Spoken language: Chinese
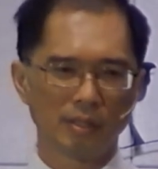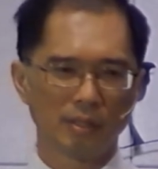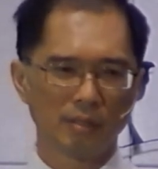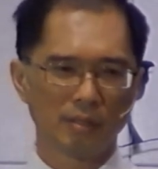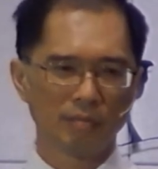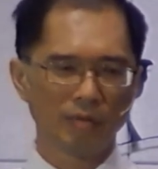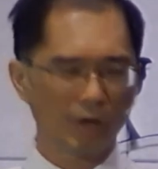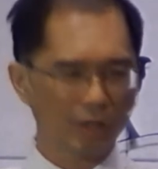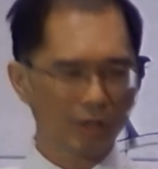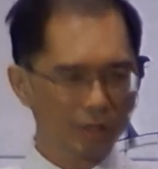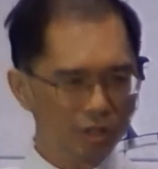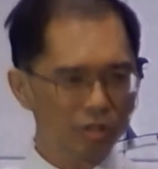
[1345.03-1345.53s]

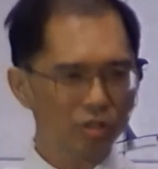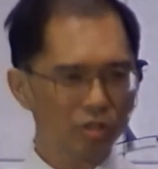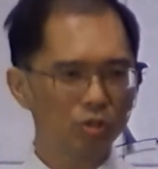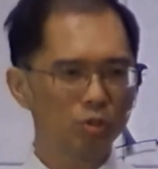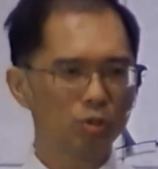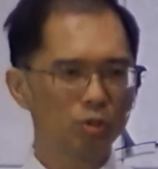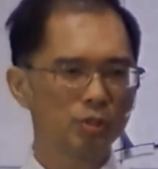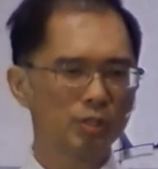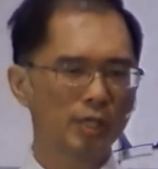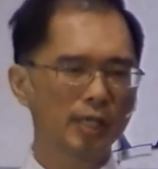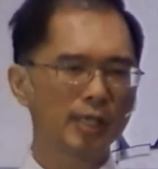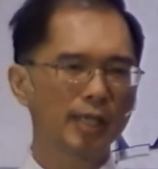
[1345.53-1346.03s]
反而是
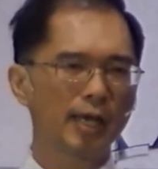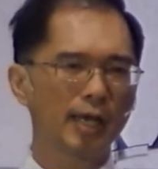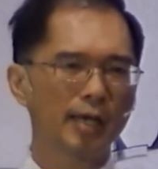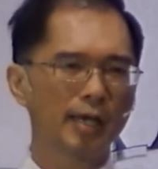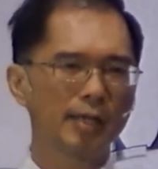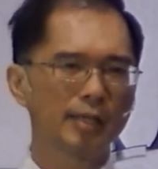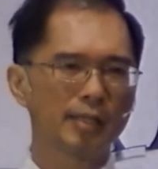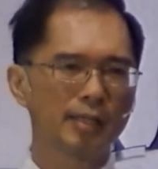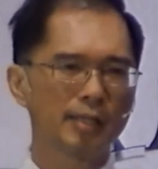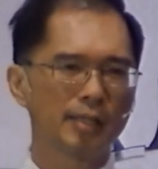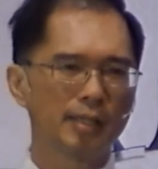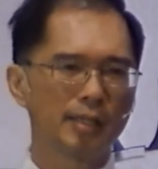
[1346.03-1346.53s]
拒绝他，
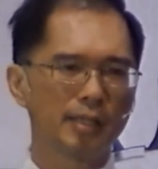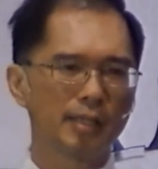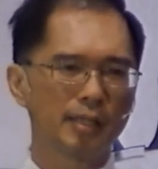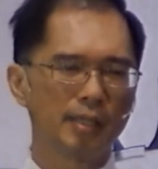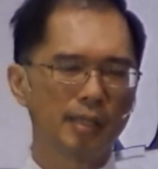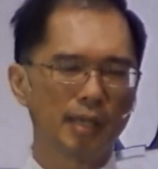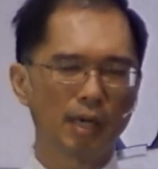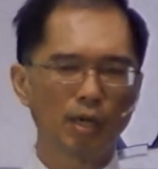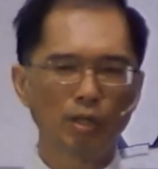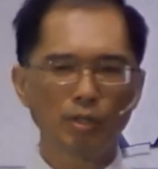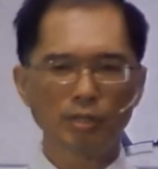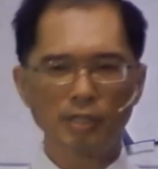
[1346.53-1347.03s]

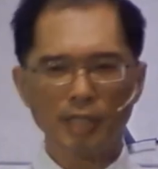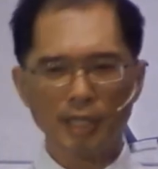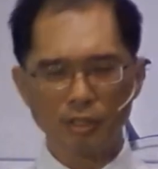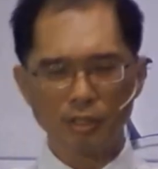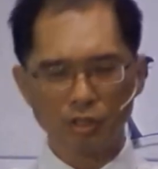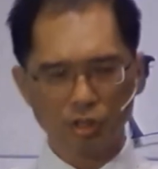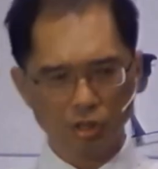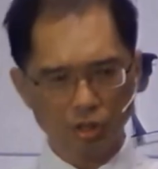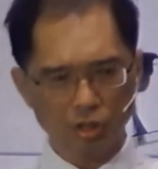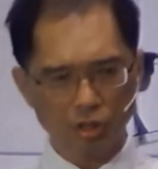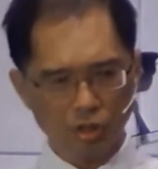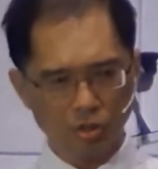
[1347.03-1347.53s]
然后在
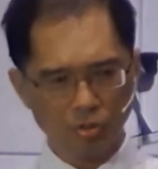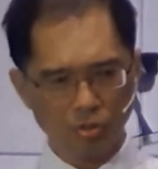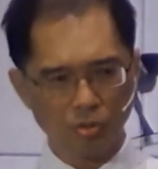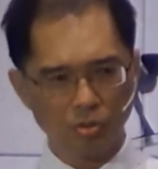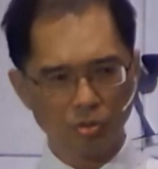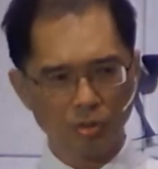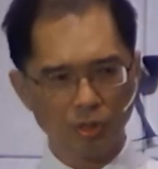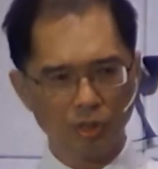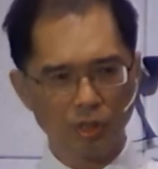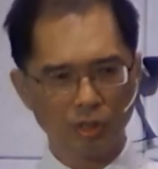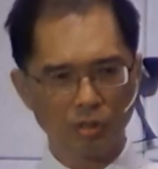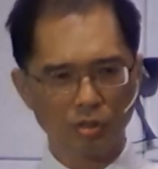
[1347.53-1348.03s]
十九
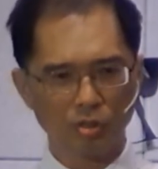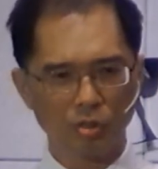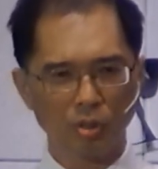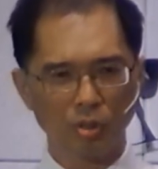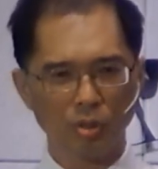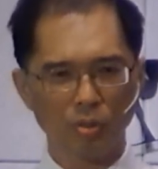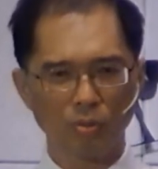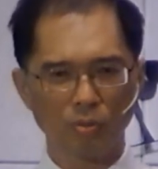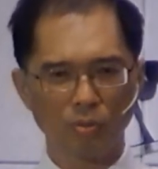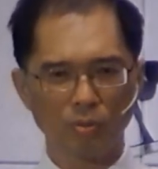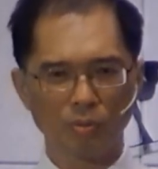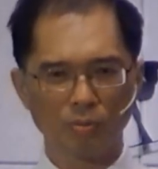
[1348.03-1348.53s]
岁的时
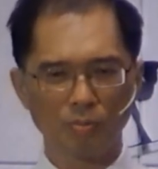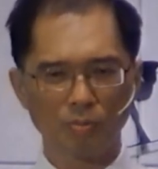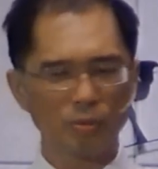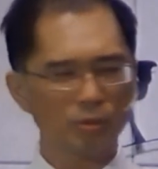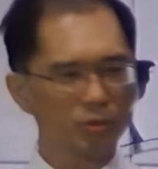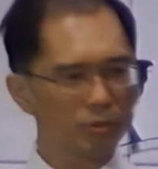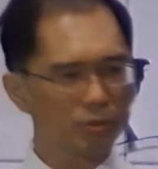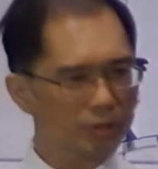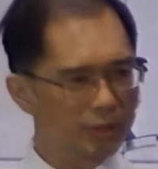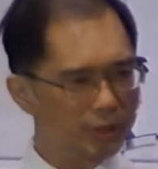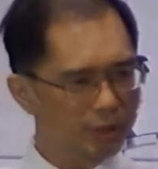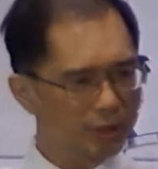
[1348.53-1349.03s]
候，不
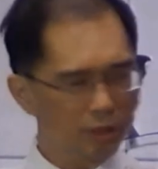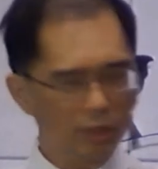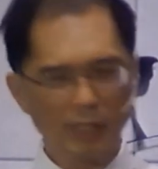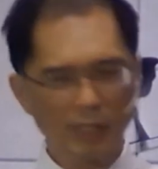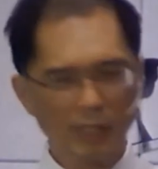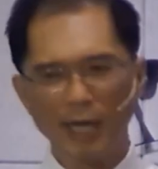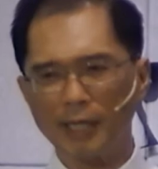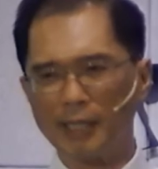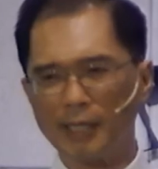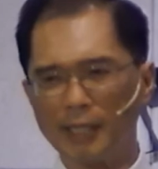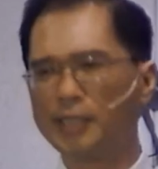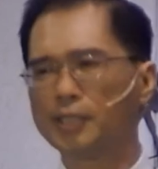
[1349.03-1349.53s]
能去
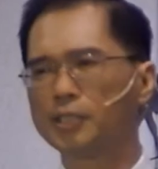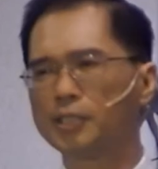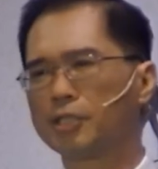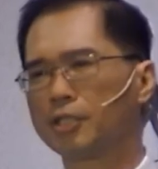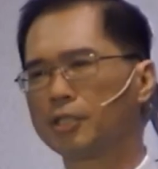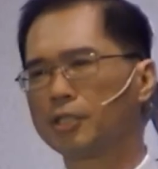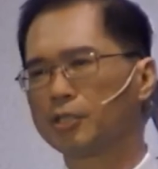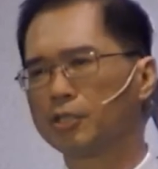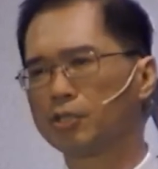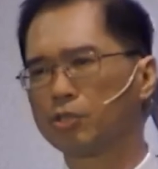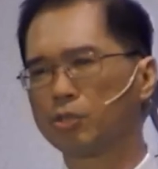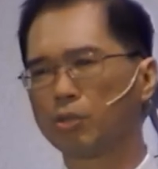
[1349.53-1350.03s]
看医
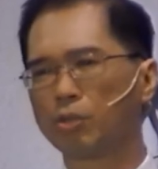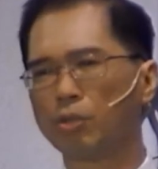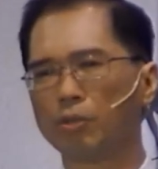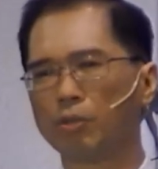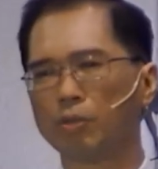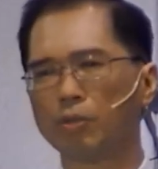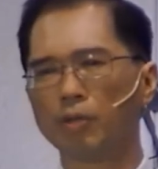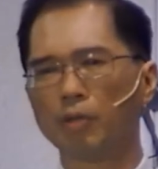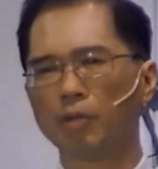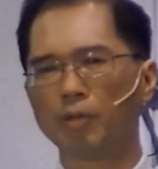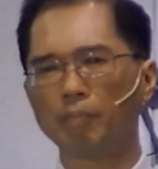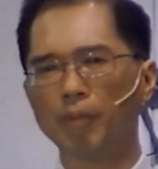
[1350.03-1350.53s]
生的时候，
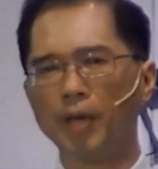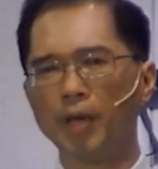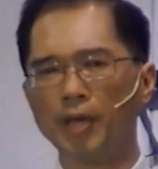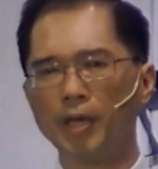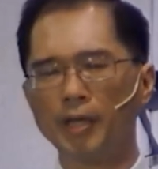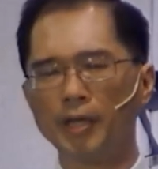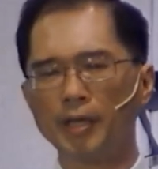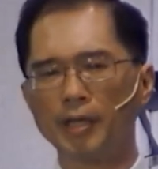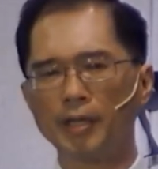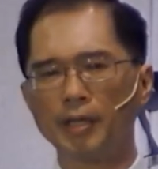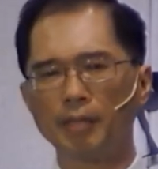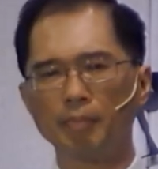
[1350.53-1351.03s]
被一
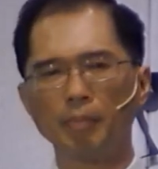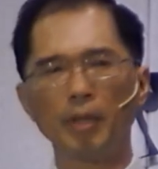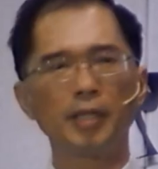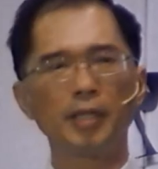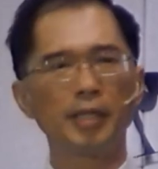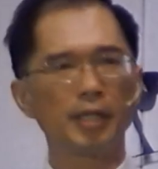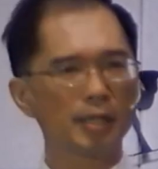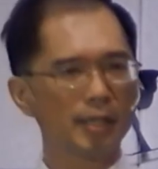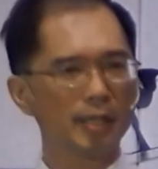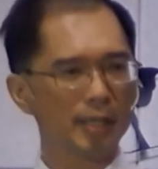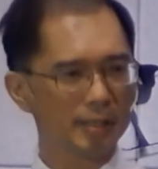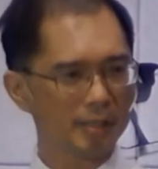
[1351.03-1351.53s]
个
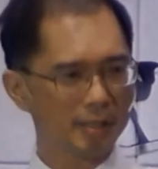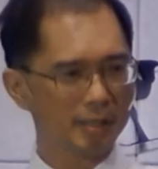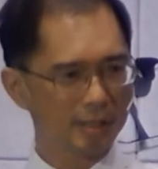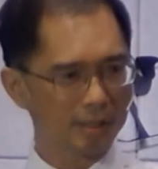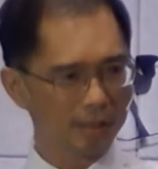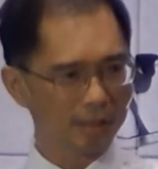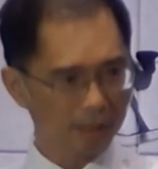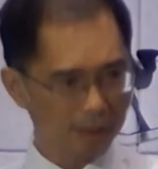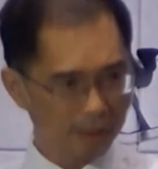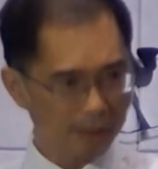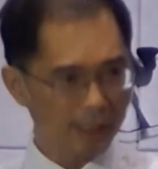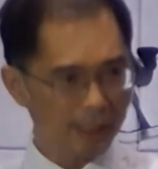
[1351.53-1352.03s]
medical
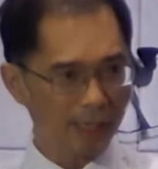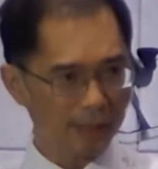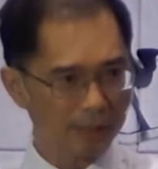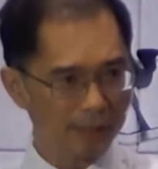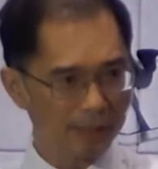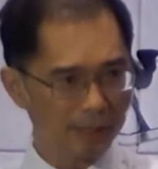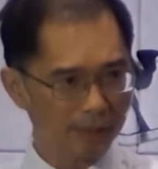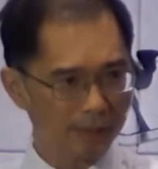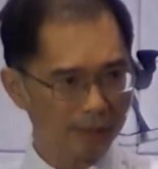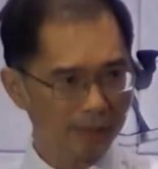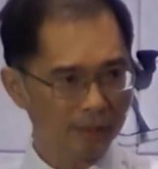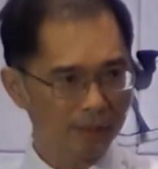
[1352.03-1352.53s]
assistant 强
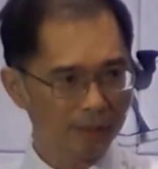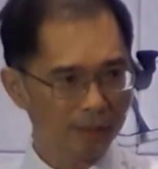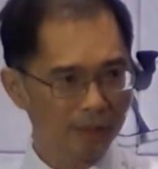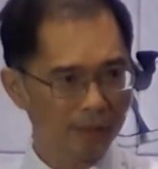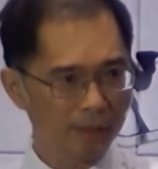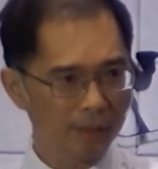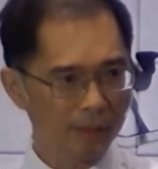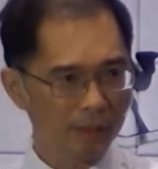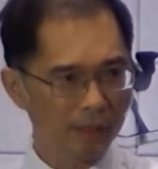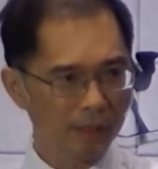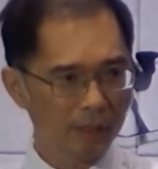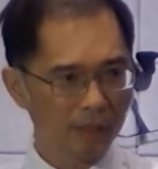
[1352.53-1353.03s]
奸，
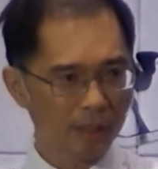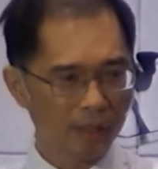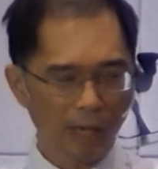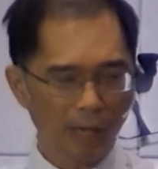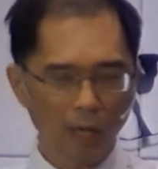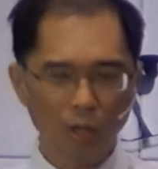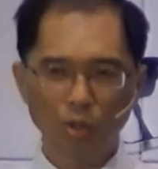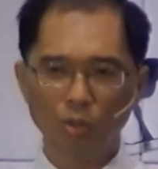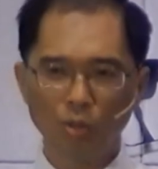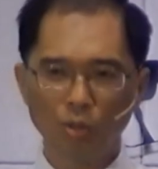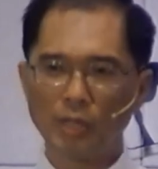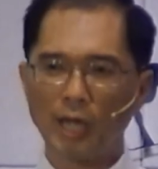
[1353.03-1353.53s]
然
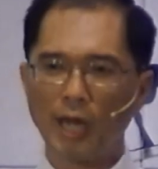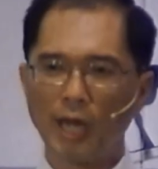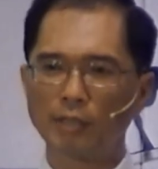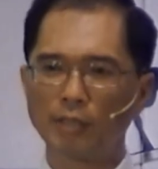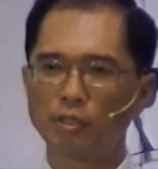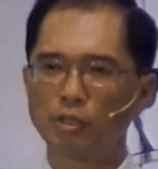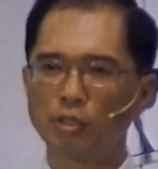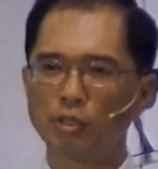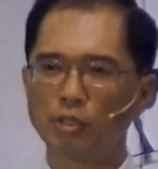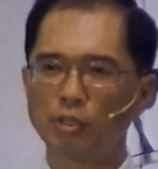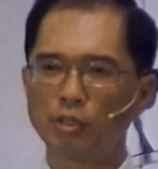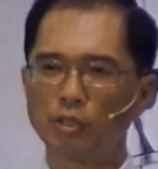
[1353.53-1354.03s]
后他
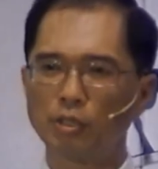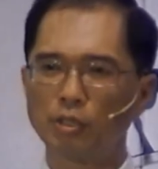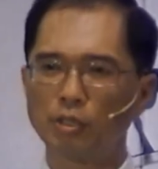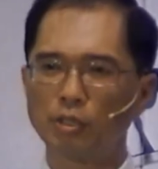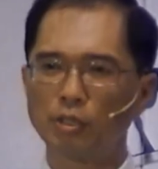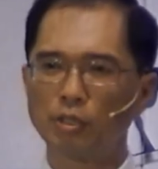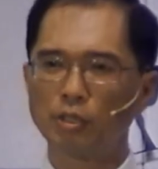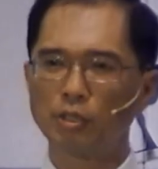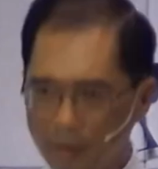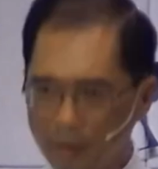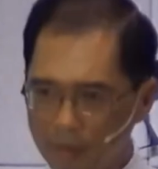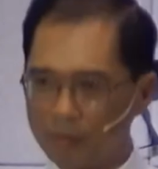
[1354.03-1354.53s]
就
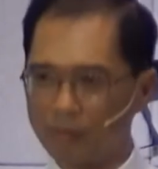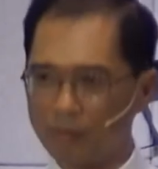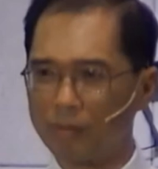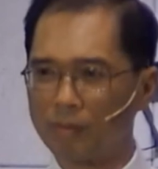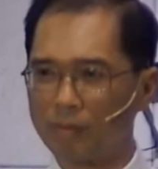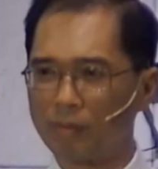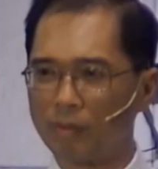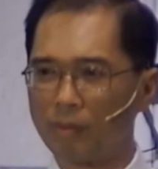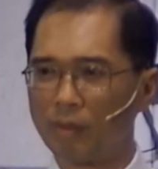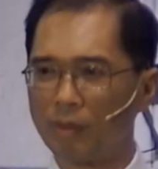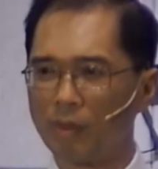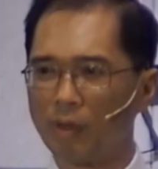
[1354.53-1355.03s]
怀孕，
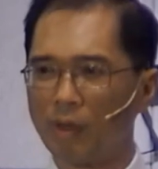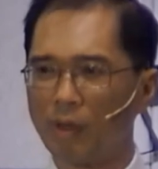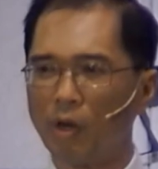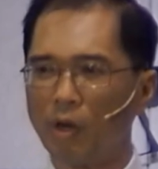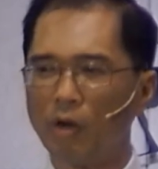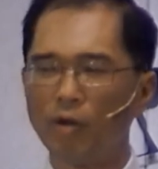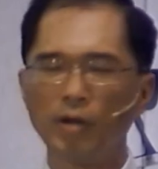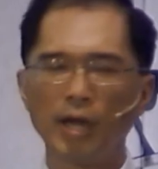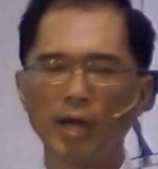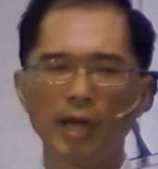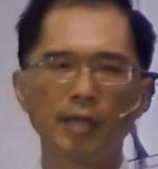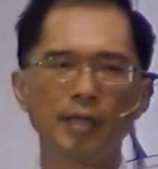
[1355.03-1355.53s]

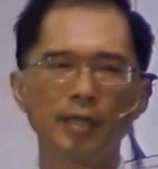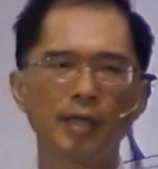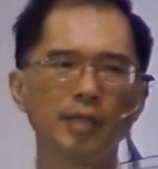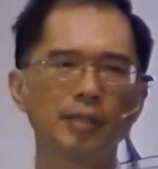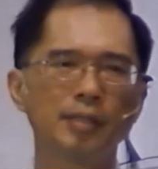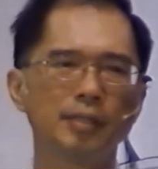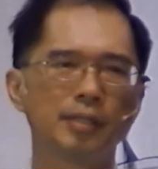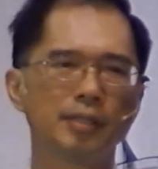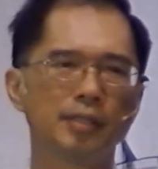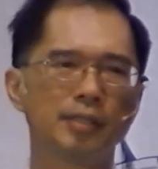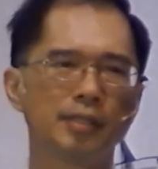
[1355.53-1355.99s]
后来呢，